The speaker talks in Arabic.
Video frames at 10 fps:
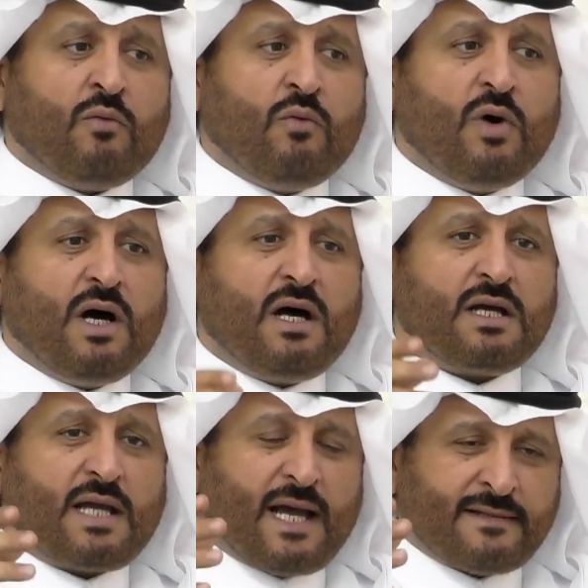
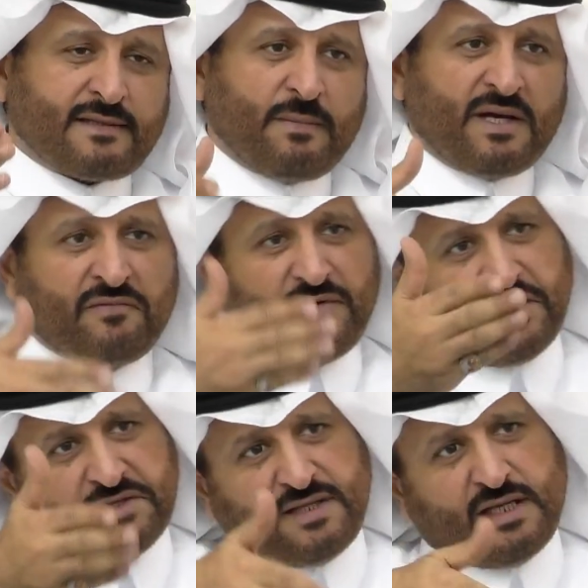وكان طبعا
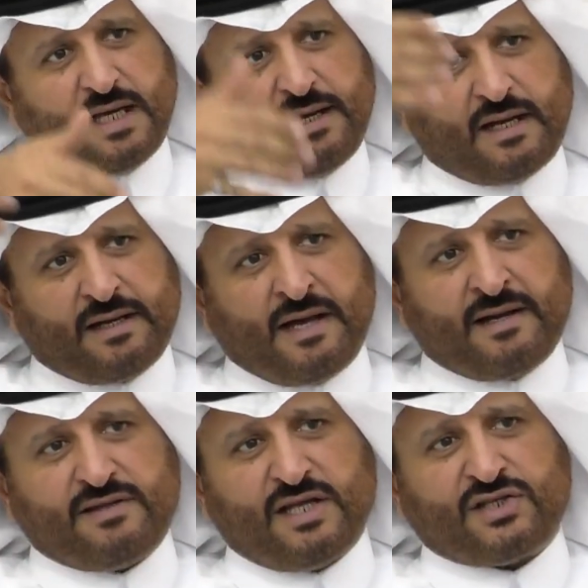رديه لكنها
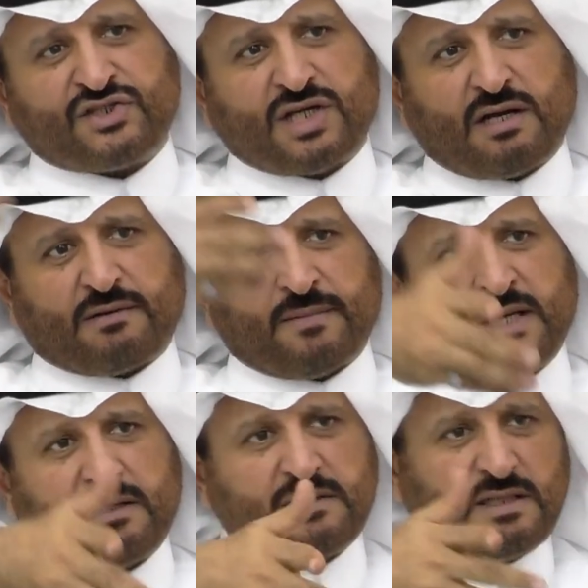رديه الشجر ما
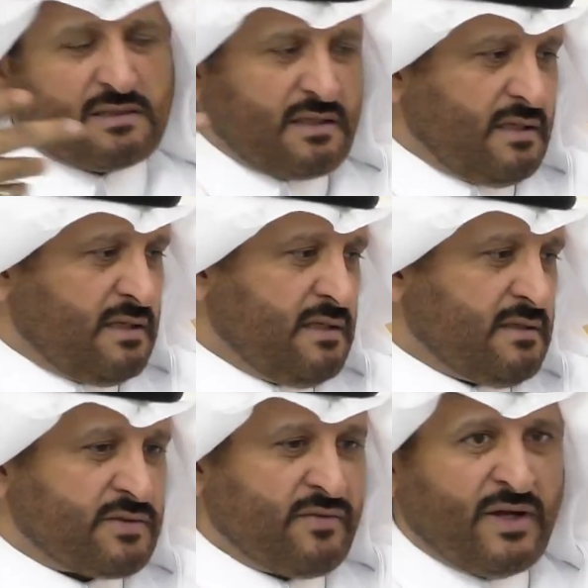هي رديه اي
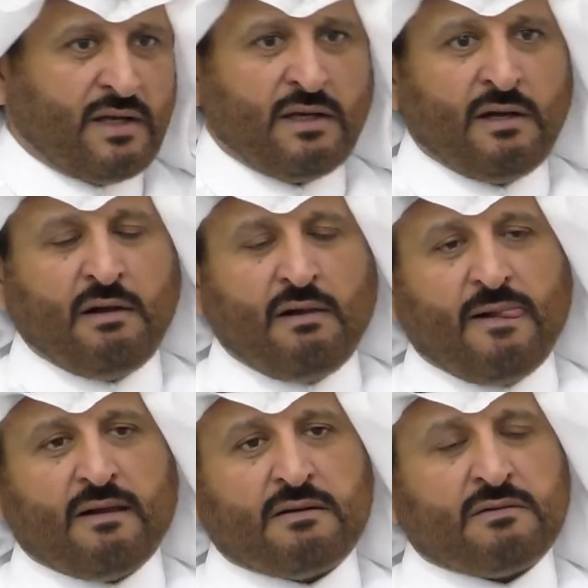معروفه إيه؟ معروفه
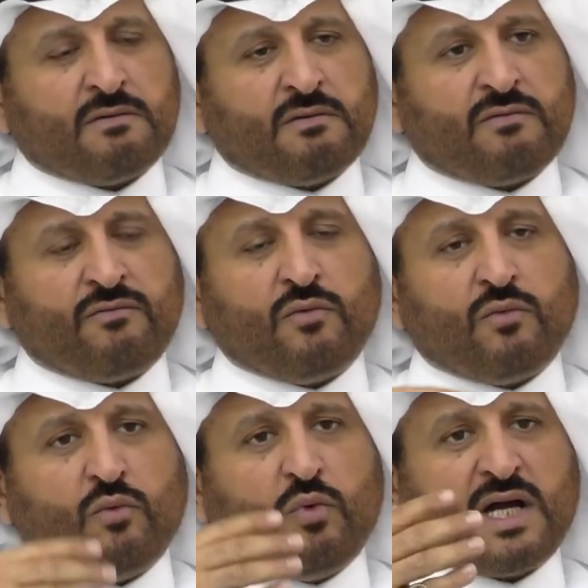لون معروف
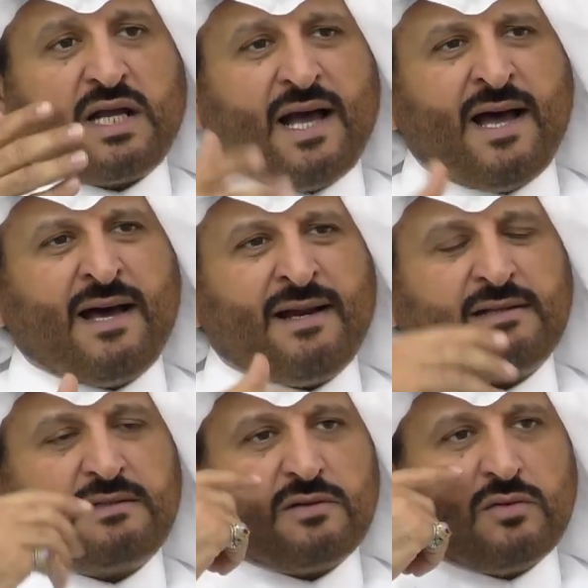نعم.
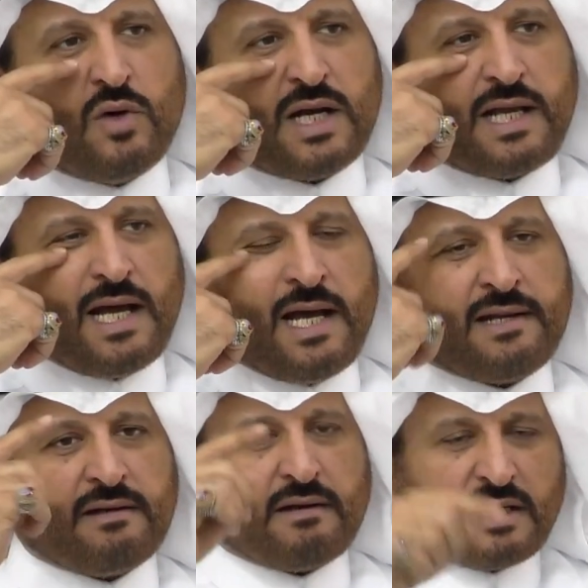وكان
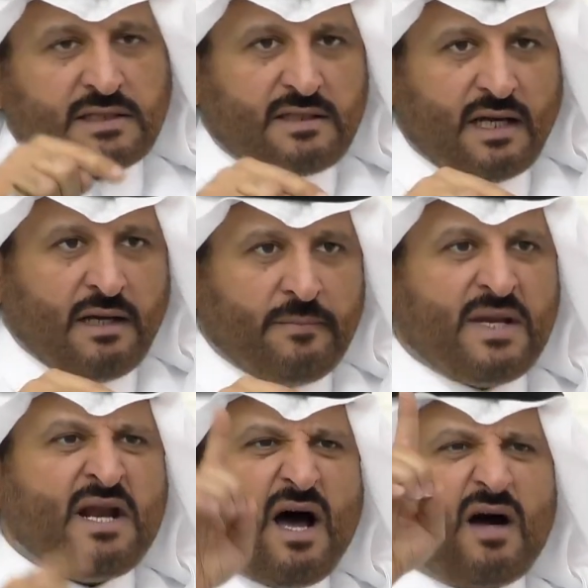وكان رده
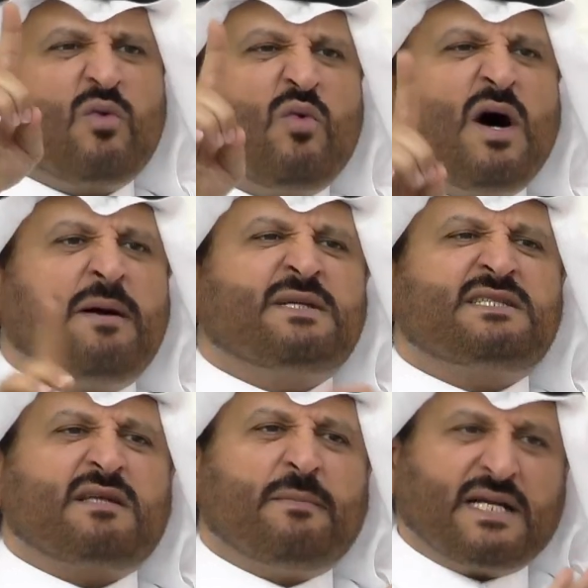من اقوى ما
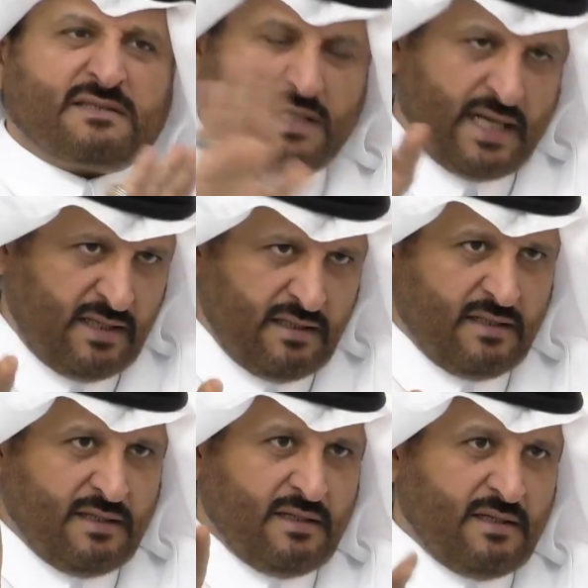استمعت اليه
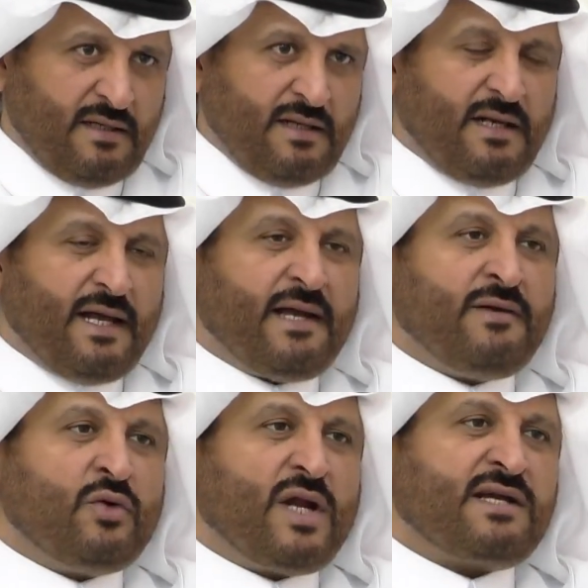نعم
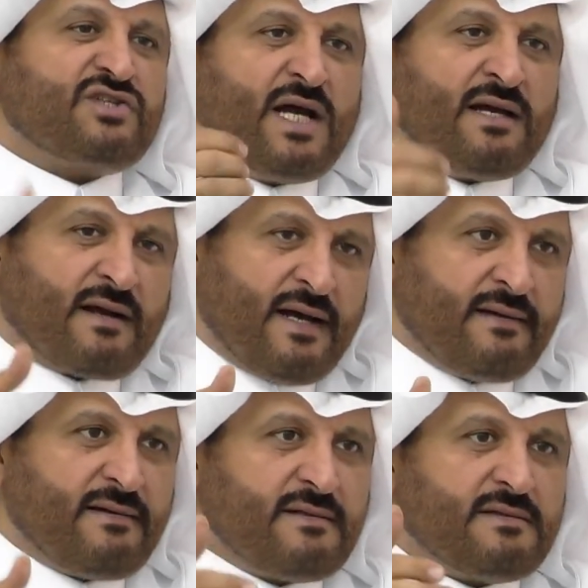لان هناك
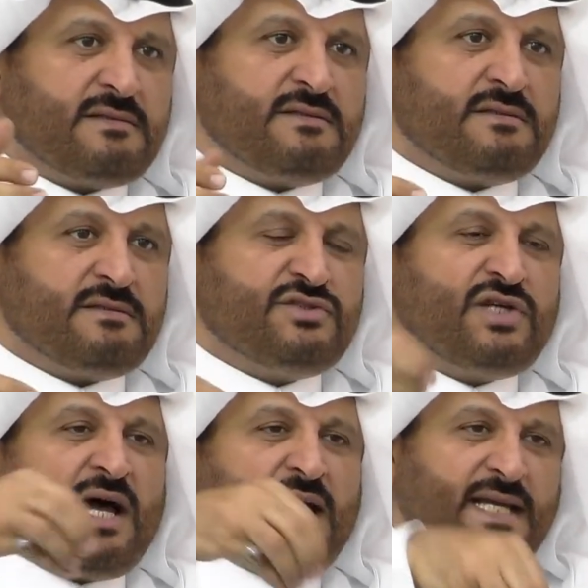شاعران
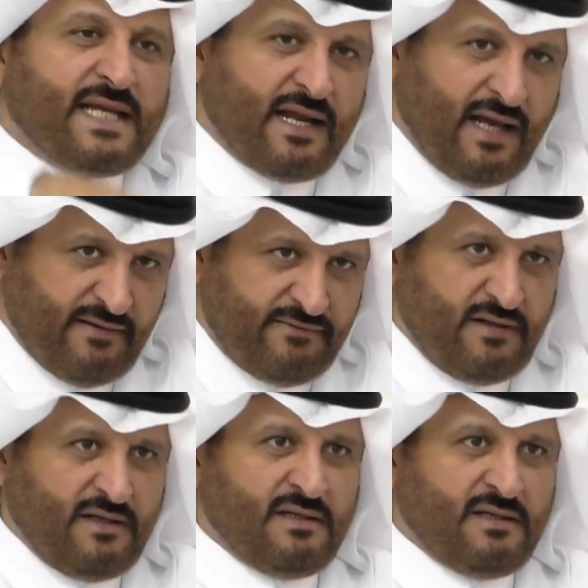جاء الى الحفل